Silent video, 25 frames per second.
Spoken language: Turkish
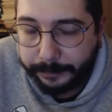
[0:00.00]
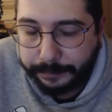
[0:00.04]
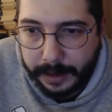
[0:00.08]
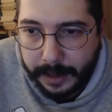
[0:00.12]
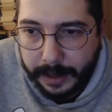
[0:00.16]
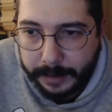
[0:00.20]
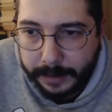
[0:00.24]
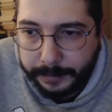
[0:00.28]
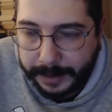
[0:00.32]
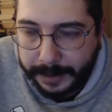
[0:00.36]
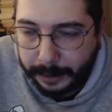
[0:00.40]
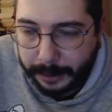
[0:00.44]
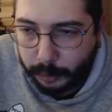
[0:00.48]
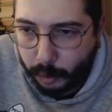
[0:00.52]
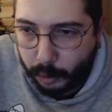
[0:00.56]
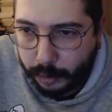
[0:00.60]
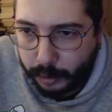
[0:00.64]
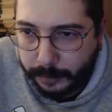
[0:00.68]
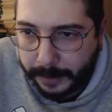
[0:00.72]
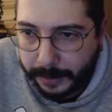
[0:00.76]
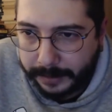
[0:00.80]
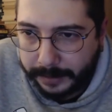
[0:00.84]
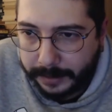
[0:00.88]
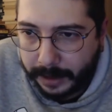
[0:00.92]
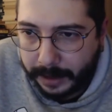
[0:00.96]
Emre
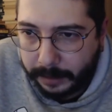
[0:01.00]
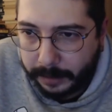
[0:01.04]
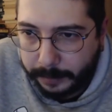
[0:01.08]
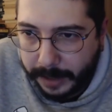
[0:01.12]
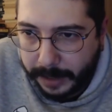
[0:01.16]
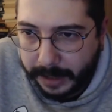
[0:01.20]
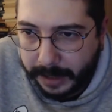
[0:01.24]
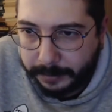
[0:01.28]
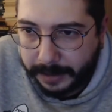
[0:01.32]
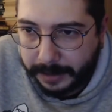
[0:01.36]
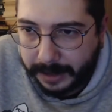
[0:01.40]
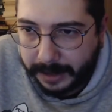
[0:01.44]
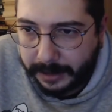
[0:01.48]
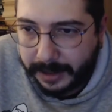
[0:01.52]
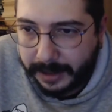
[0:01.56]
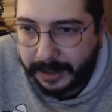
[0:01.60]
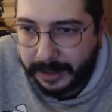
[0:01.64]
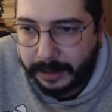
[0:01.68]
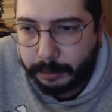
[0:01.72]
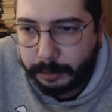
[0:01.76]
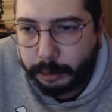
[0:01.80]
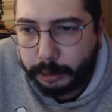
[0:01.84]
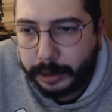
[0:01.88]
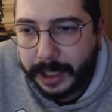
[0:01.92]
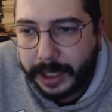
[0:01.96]
Dorman, Alper
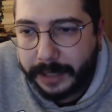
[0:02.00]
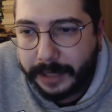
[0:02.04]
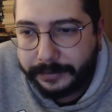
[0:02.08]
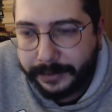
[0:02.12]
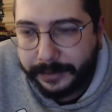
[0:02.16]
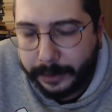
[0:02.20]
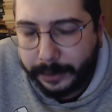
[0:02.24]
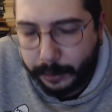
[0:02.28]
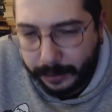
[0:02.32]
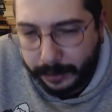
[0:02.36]
Bilgili bu tayfayı